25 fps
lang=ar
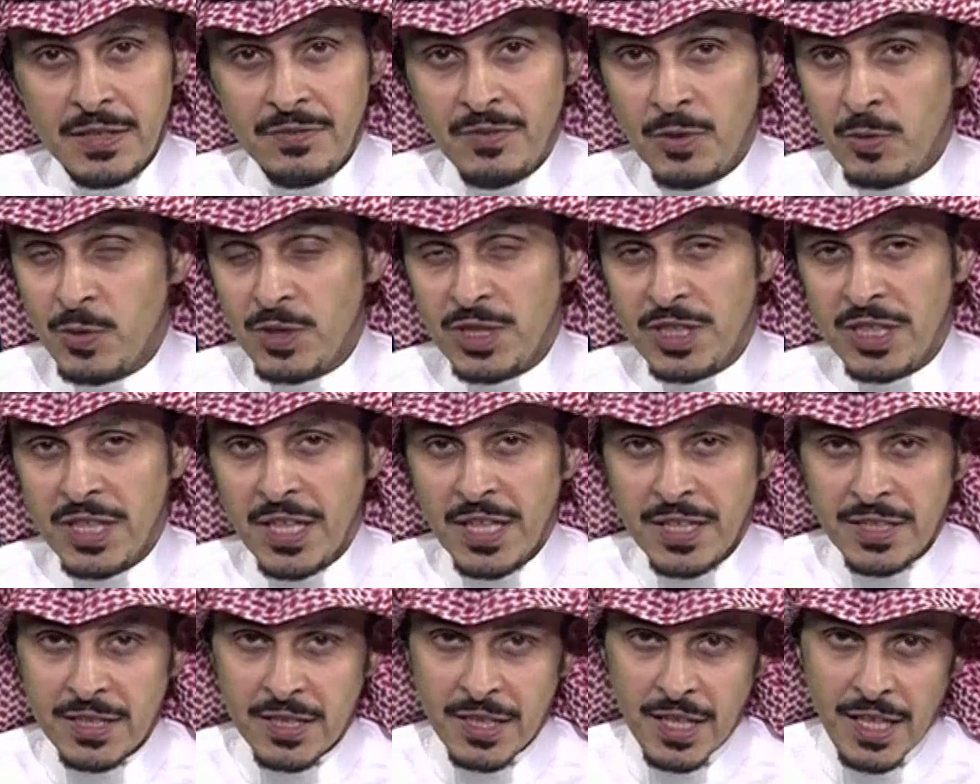في
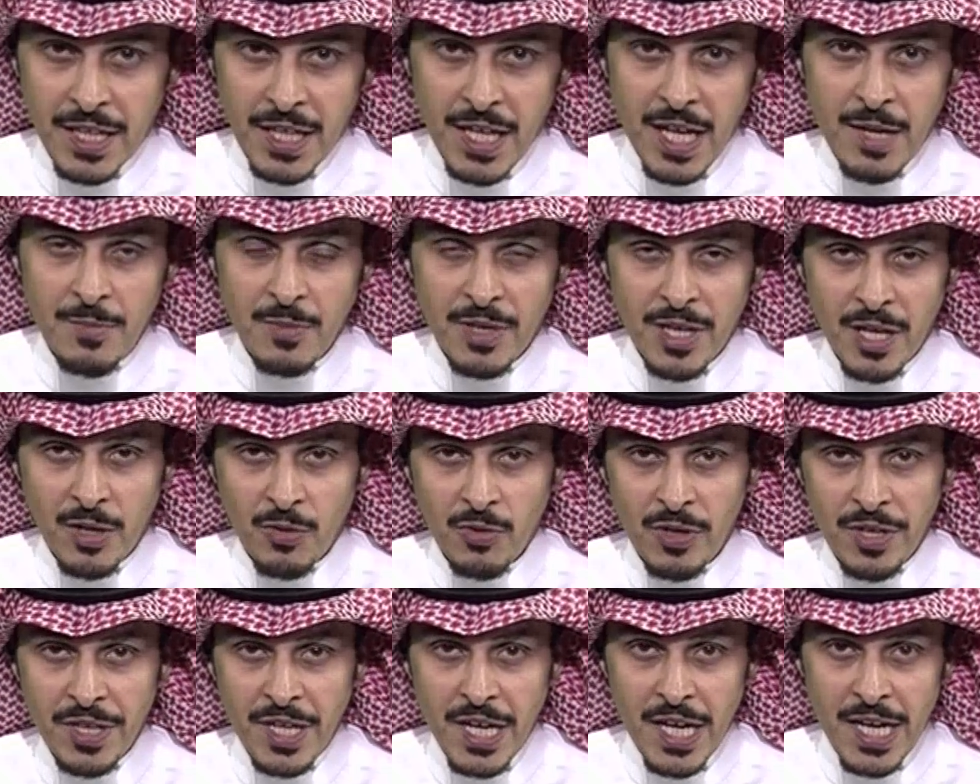الوديات يعني لا يمكن
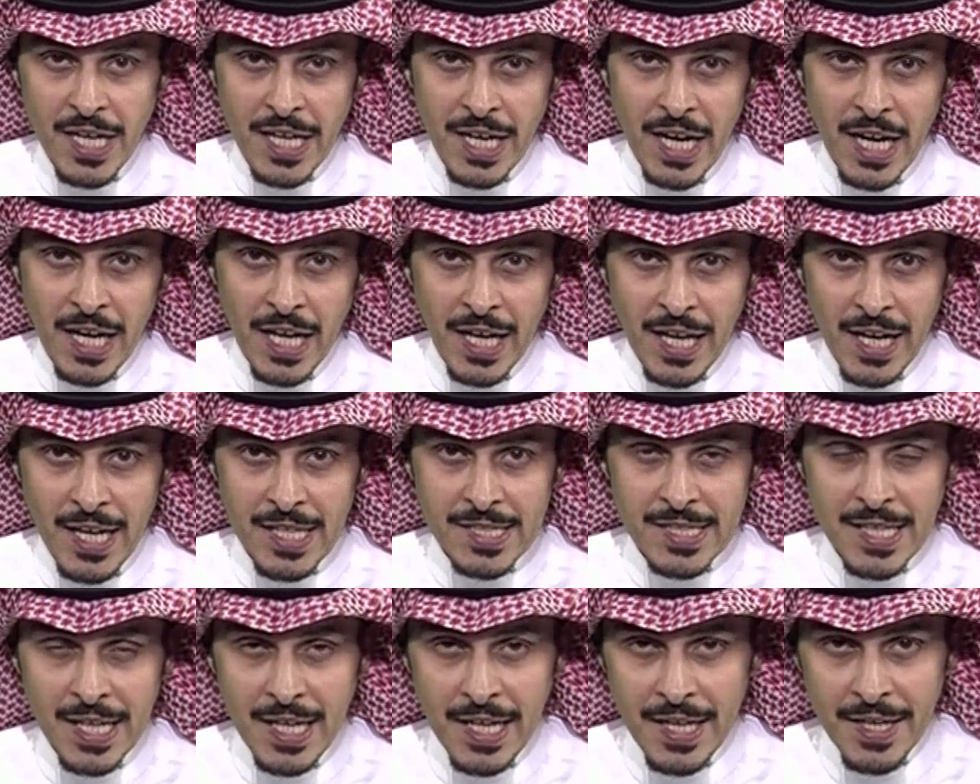اقول ان الهلال
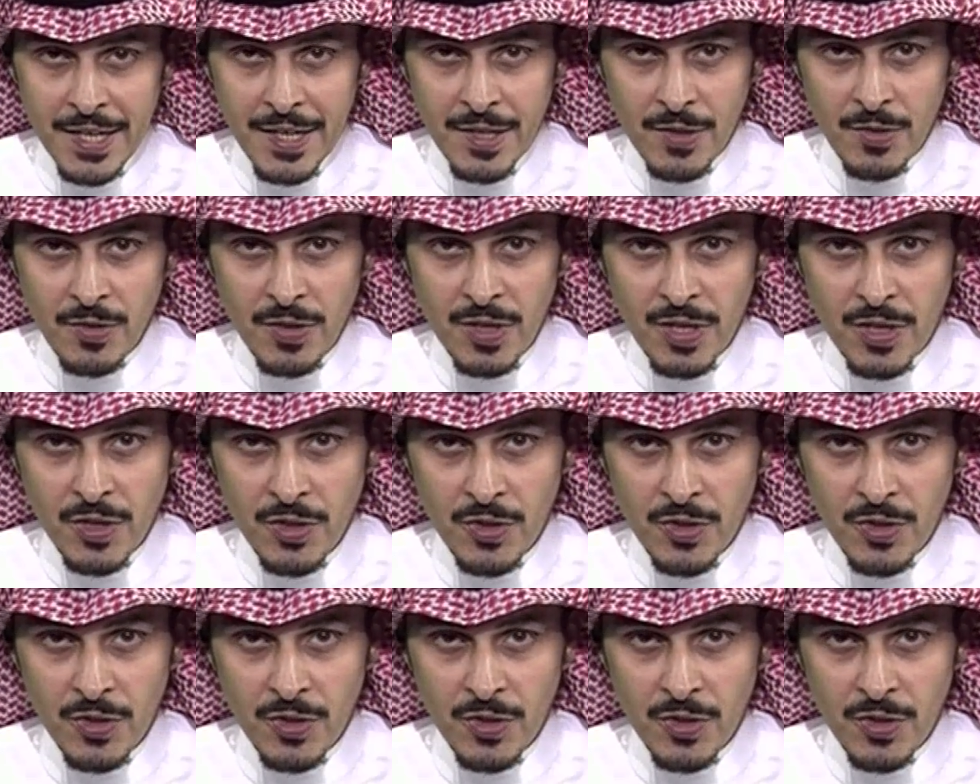خلاص الان اقول لك